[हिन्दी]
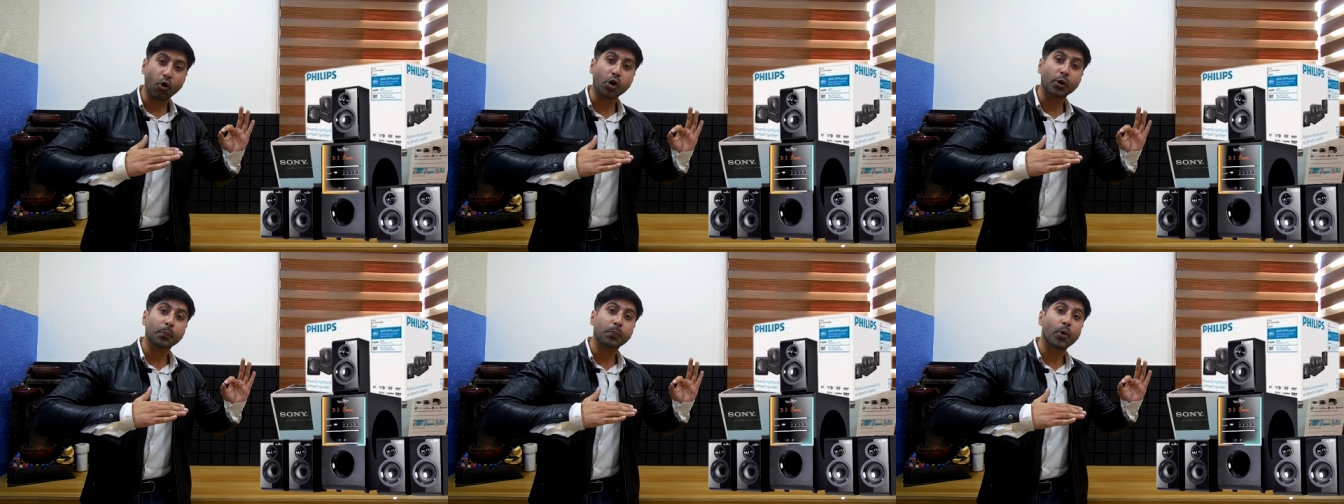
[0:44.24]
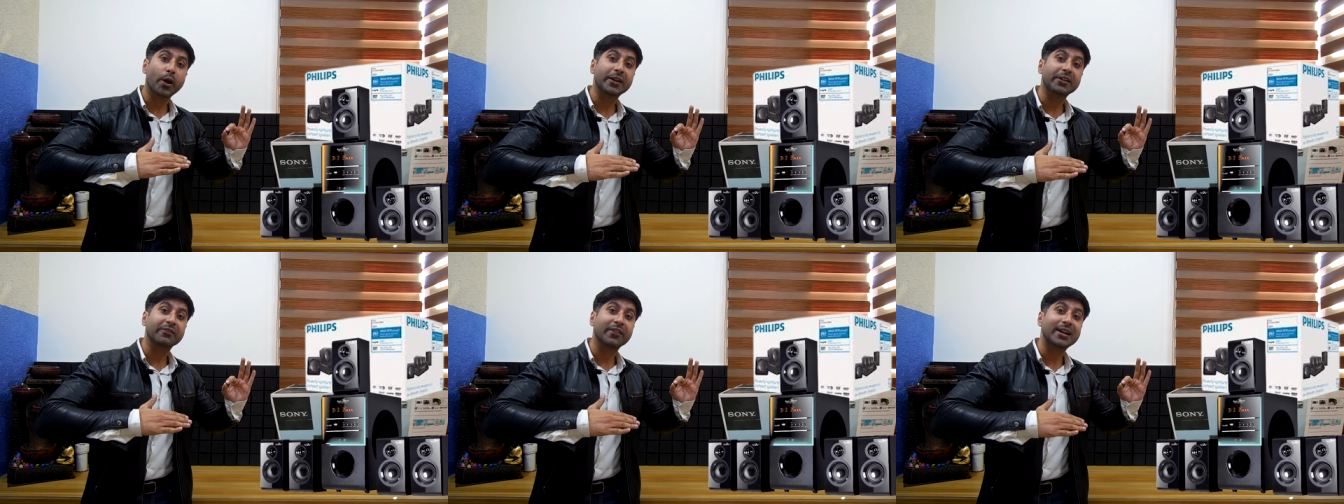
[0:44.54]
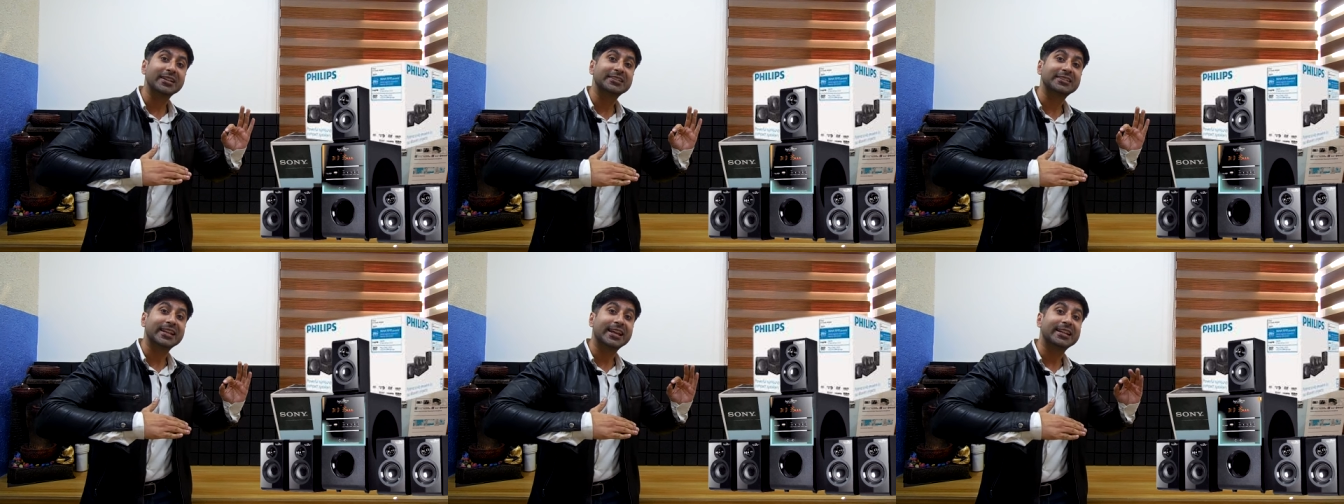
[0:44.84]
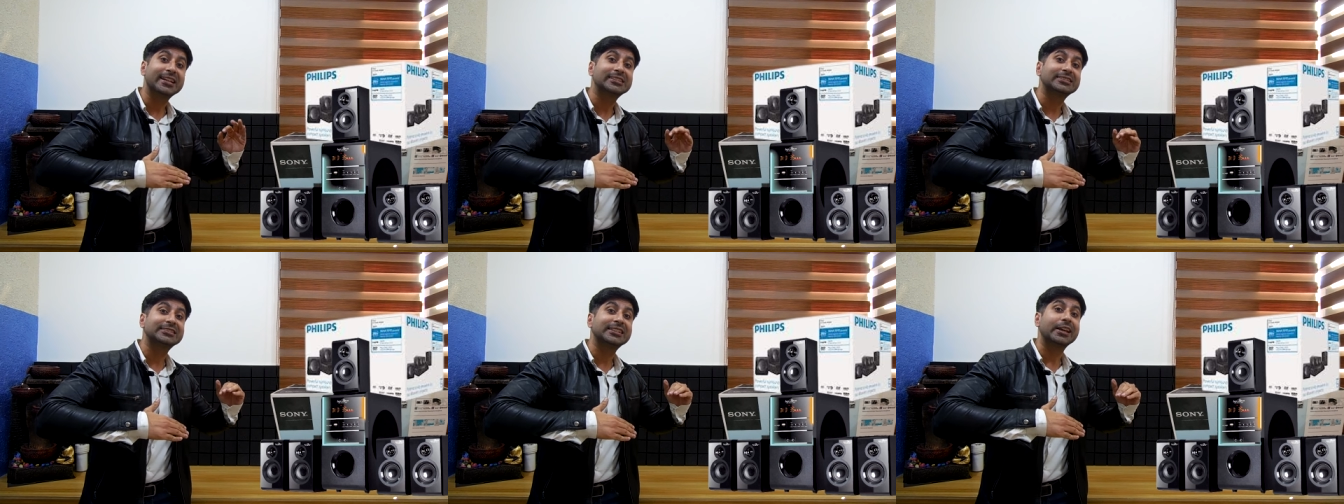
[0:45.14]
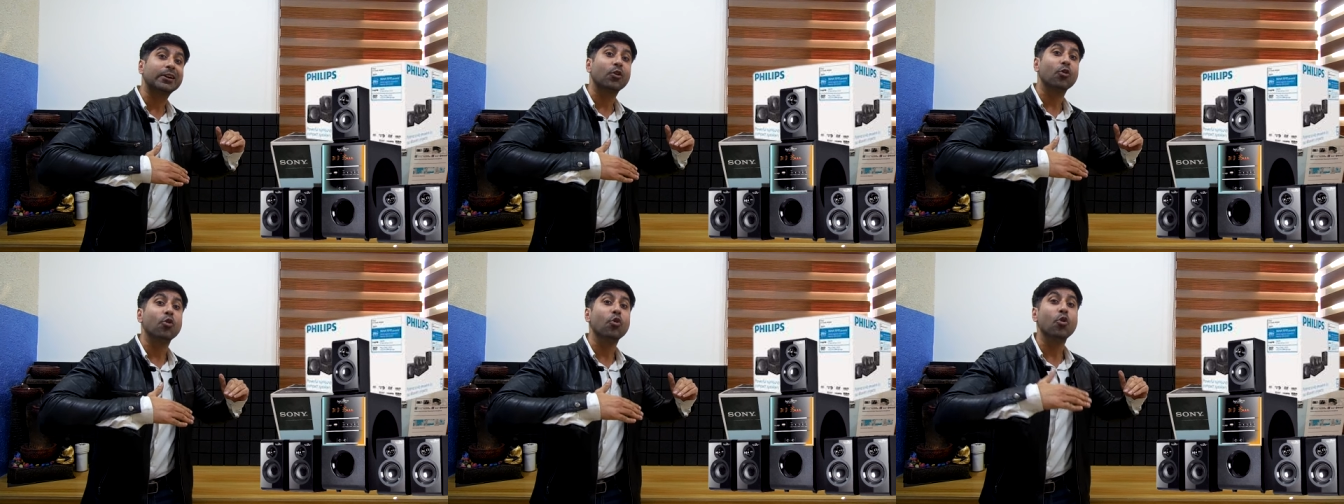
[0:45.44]
4.1 चैनल
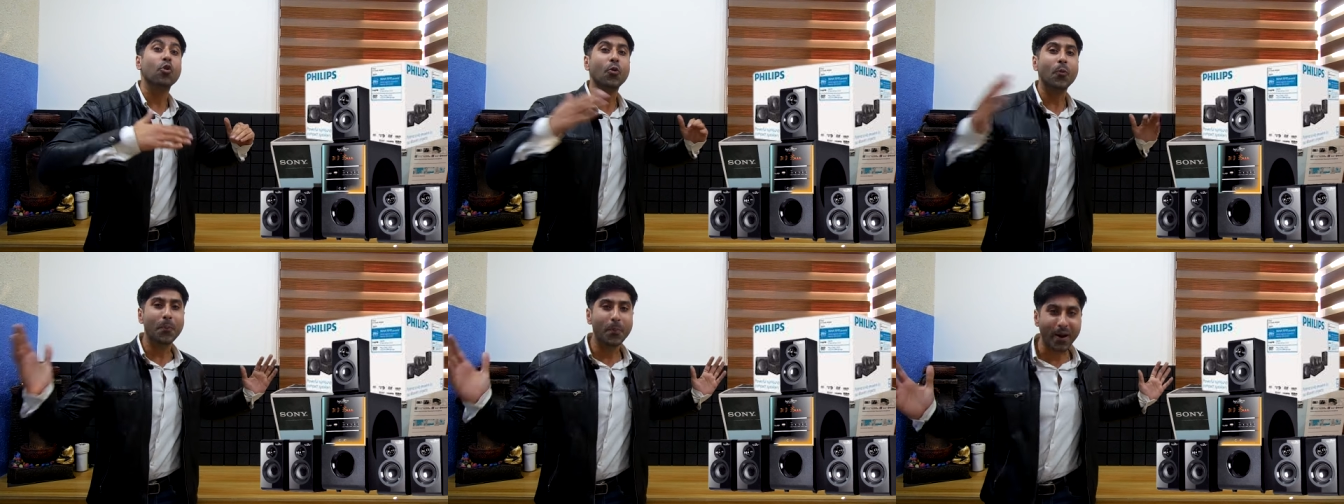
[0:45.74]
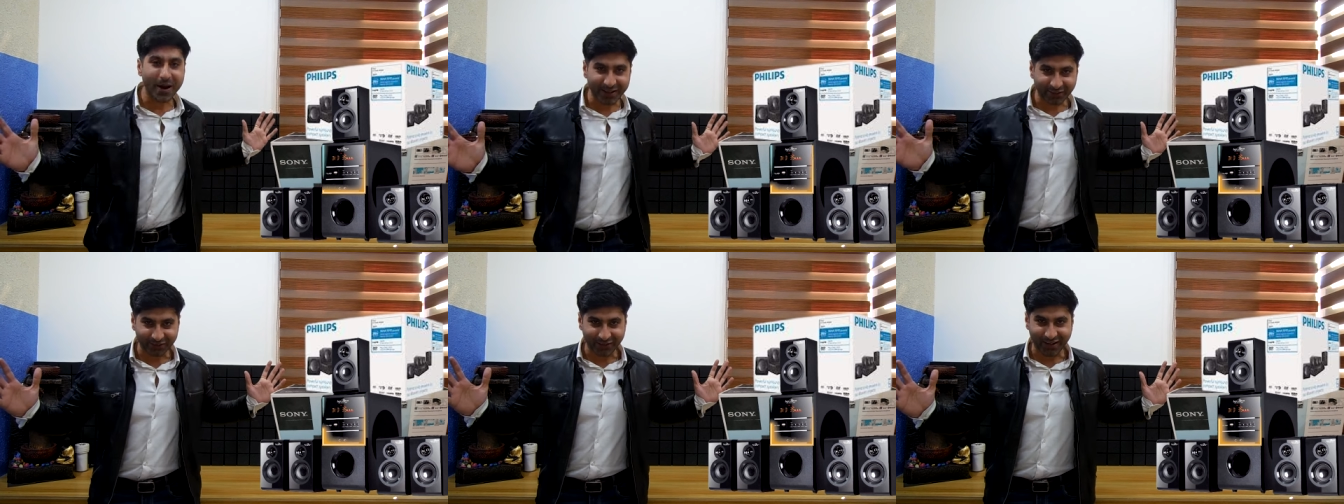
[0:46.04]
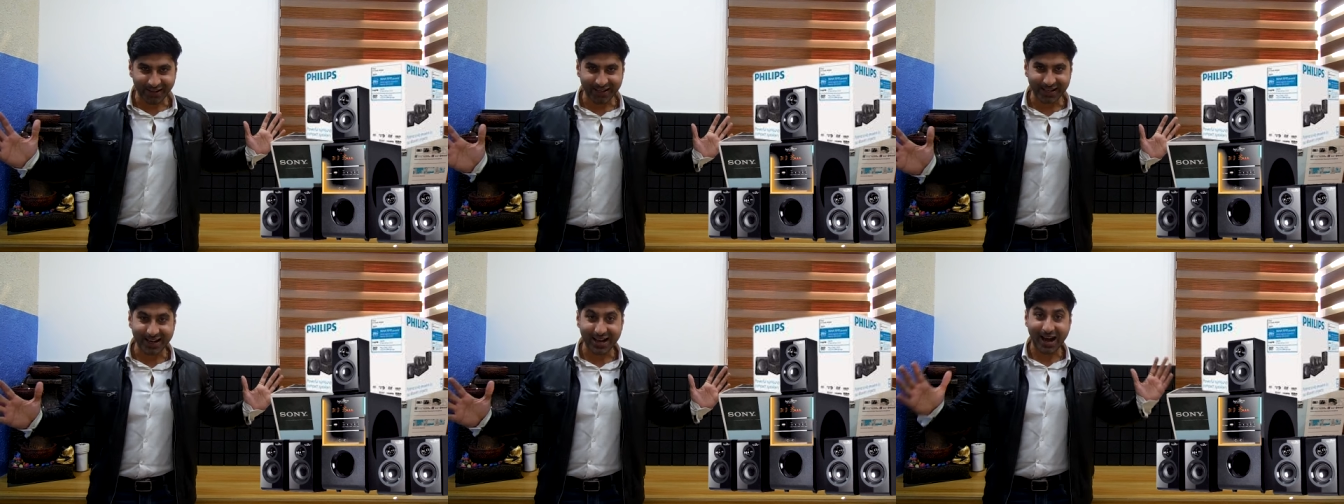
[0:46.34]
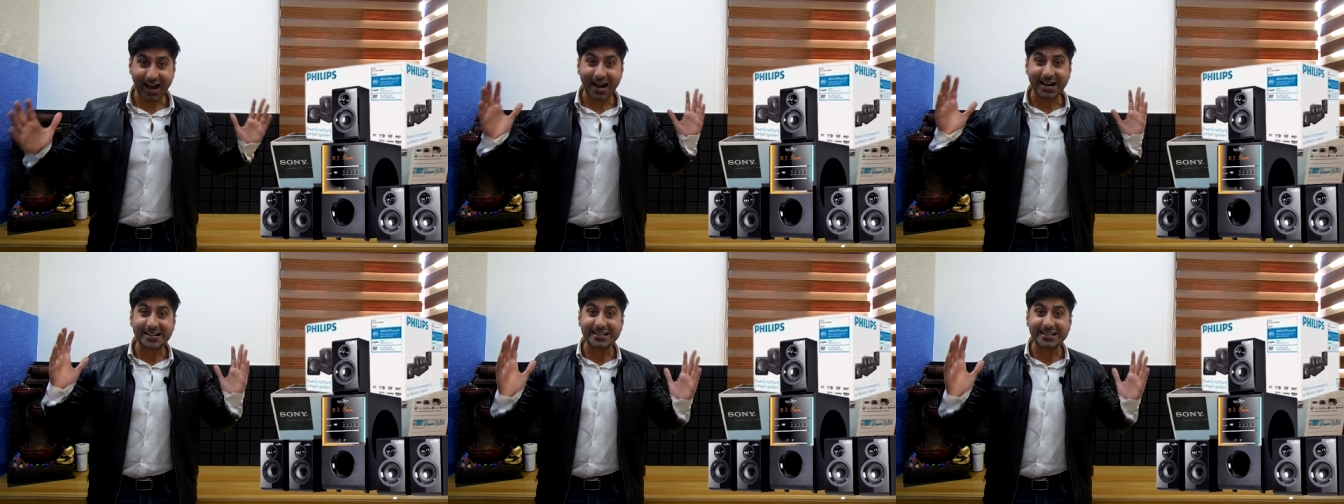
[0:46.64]
से ऊपर वाले